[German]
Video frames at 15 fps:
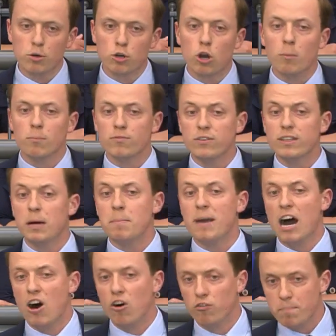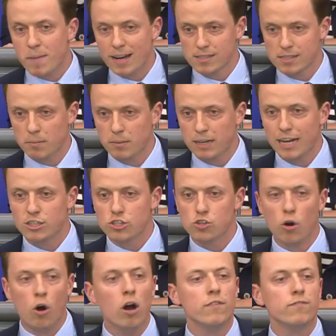bekommt wieder mehr Aufmerksamkeit,
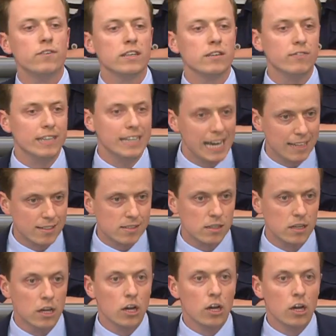so häufig wie jetzt.